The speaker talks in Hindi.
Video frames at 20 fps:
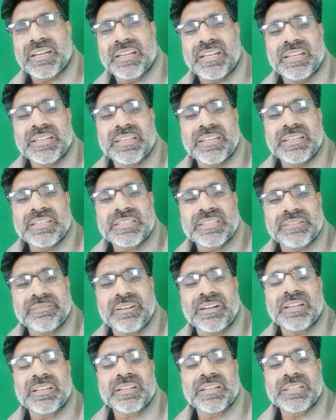ख्याल है कि इस
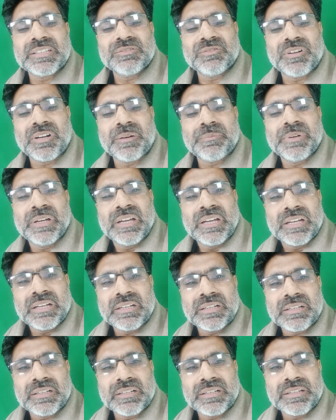सवाल का जवाब
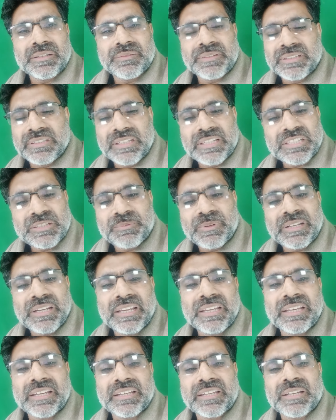इसमें
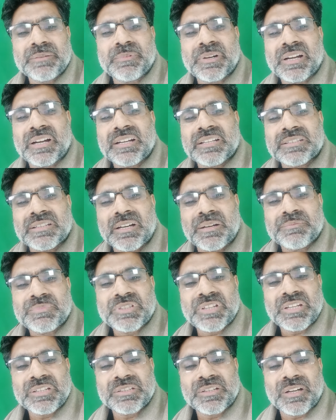नहीं है कि हमारा निज़ाम
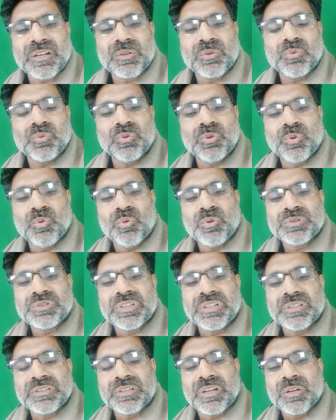चेंज कर दो लोग
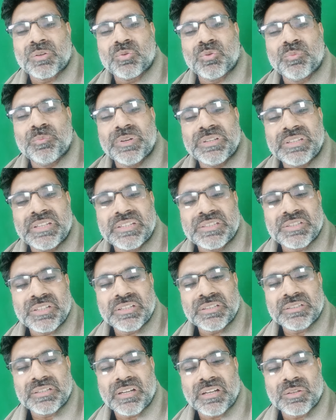चेंज कर दो बंदे
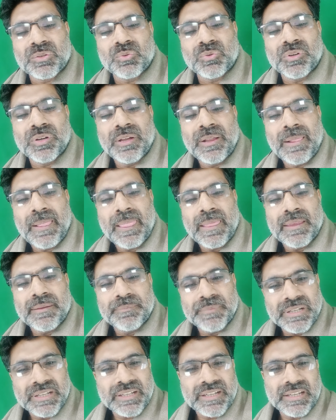चेंज कर दो
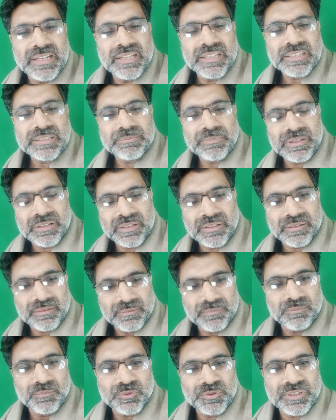मेरा ख्याल है इसमें
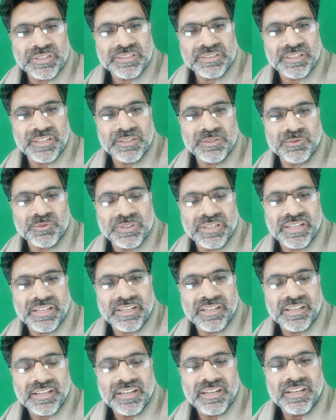मुझे चेंज होना है